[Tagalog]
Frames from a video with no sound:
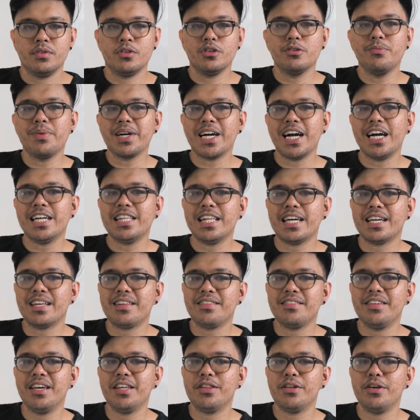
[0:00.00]
Gumagana
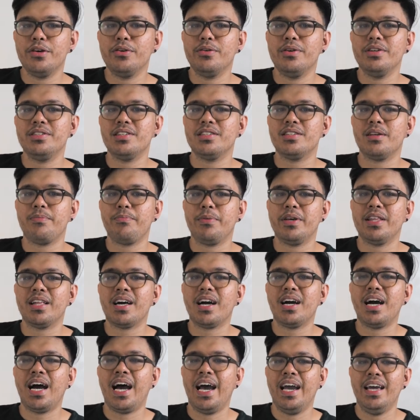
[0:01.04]
rin dito yung isa sa
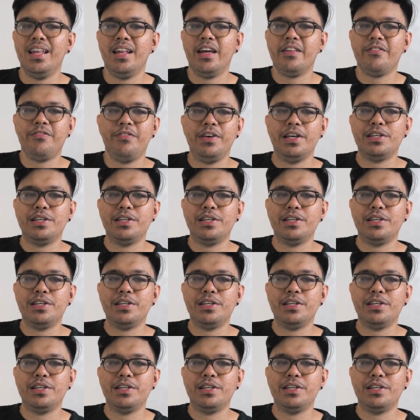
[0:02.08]
pinaka-highlight